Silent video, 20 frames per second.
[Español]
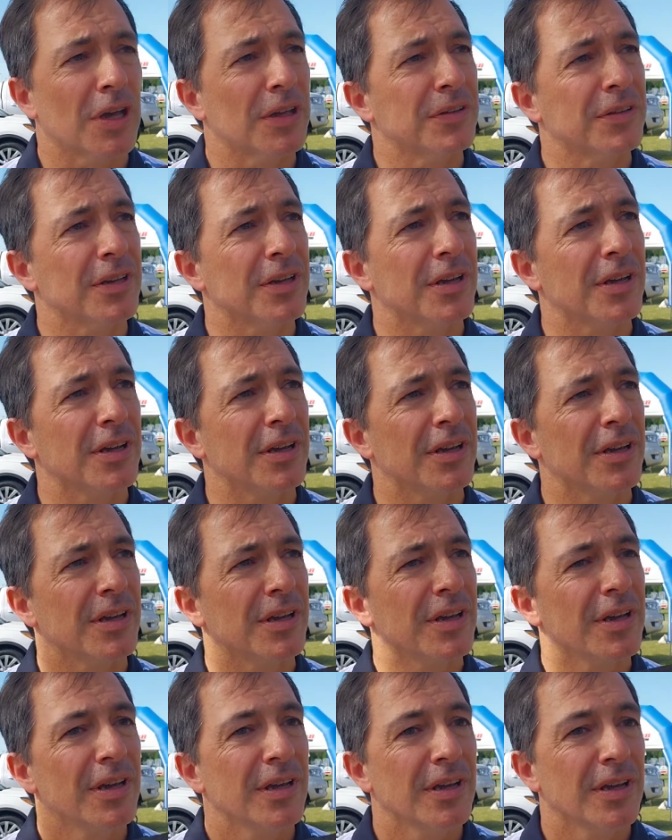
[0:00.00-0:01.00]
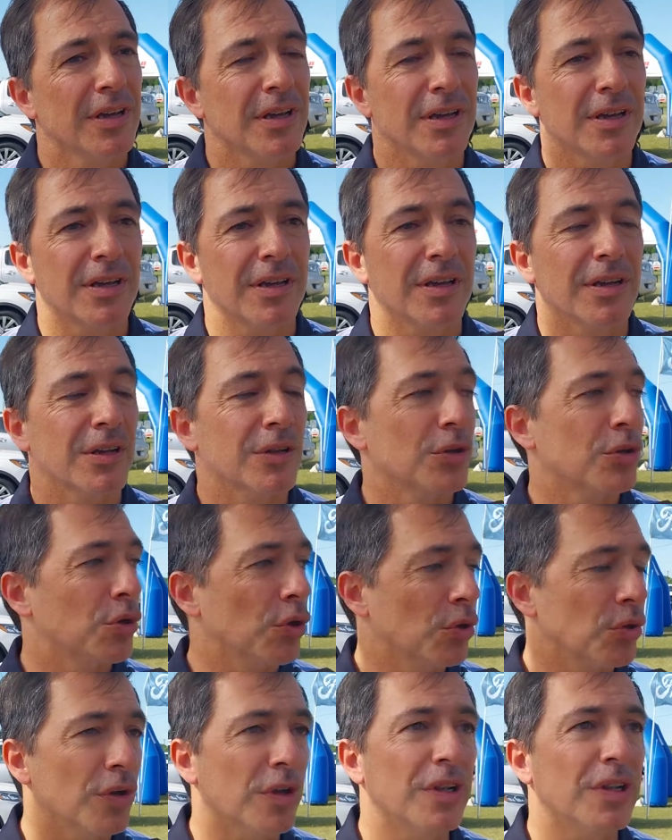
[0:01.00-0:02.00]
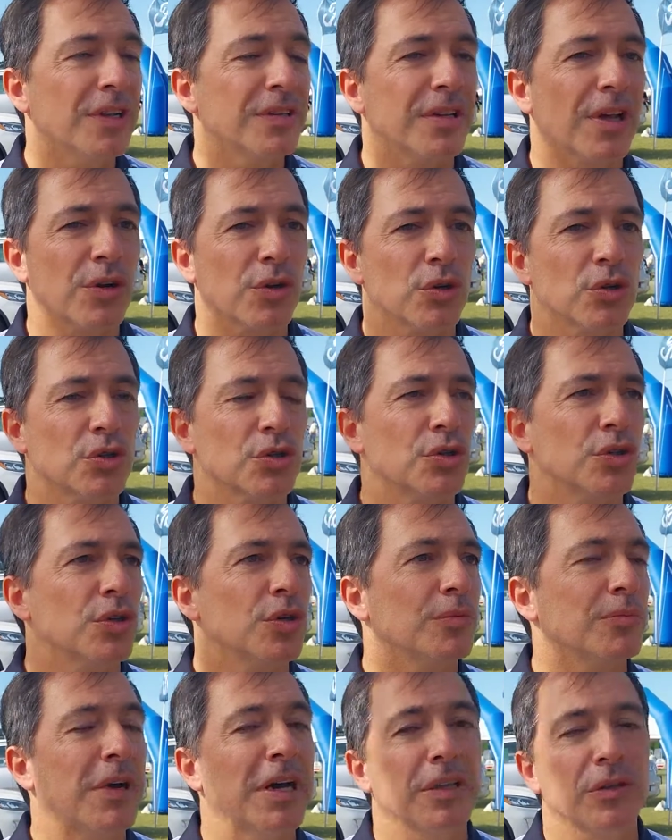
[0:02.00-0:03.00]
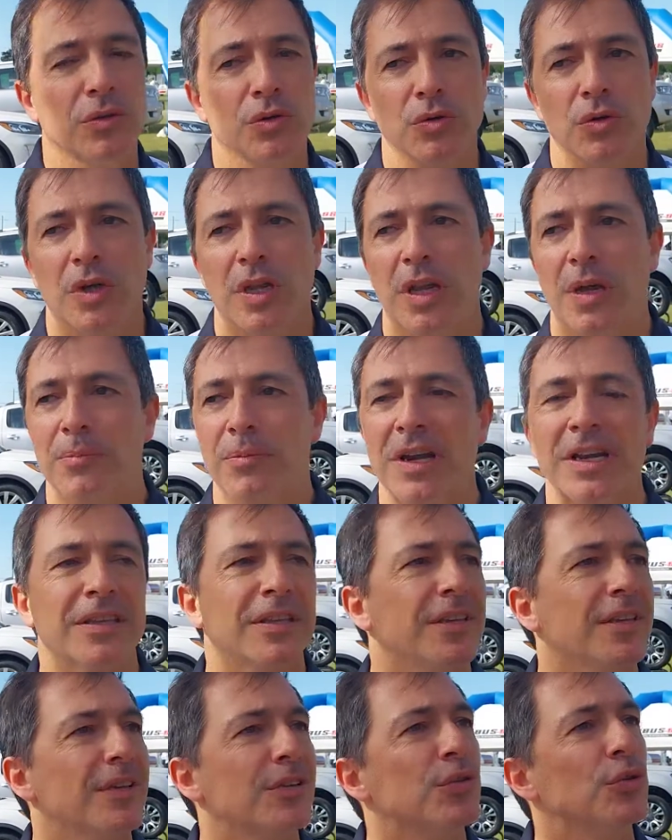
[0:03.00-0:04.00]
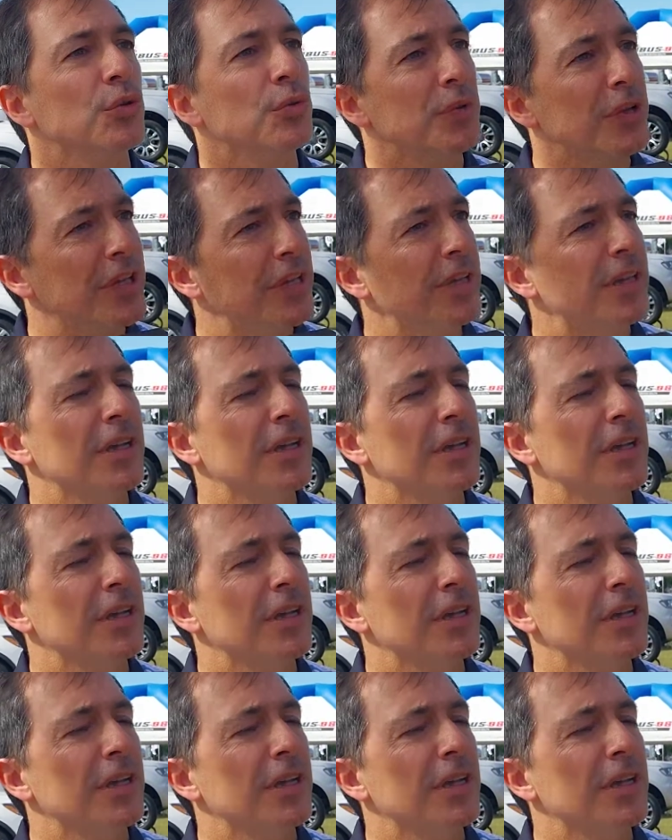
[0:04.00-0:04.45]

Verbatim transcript: Así que eh, todo el desarrollo, más toda la parte de SUV,